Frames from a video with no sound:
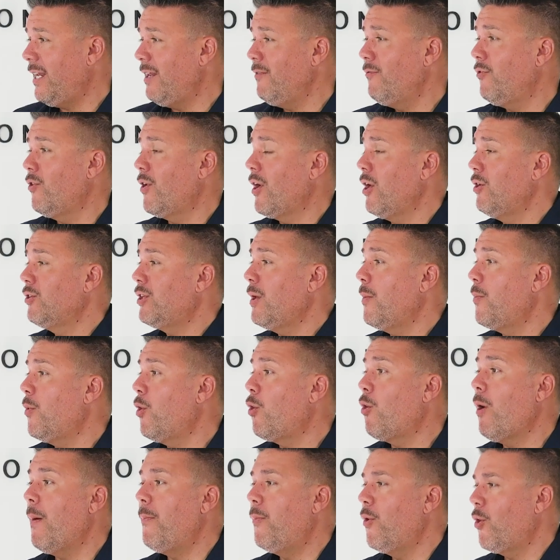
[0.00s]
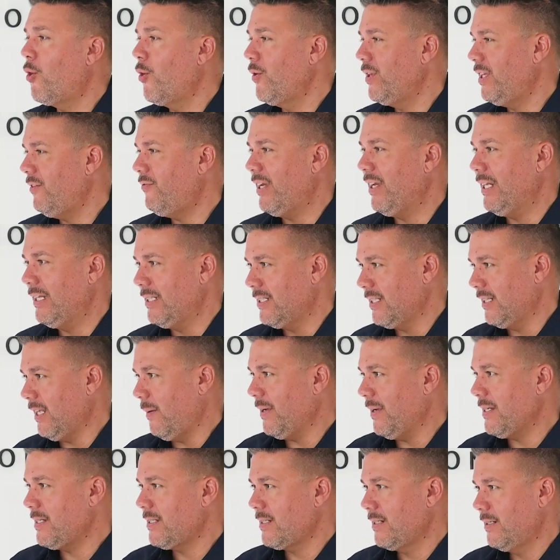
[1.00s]
que ir enfocándote poco a poco en diferentes
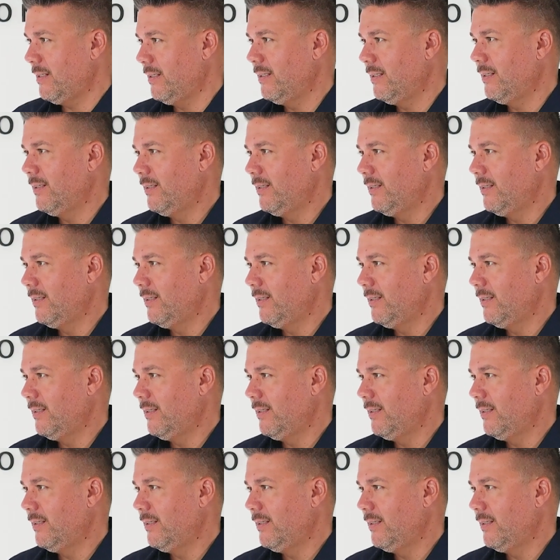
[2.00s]
etapas.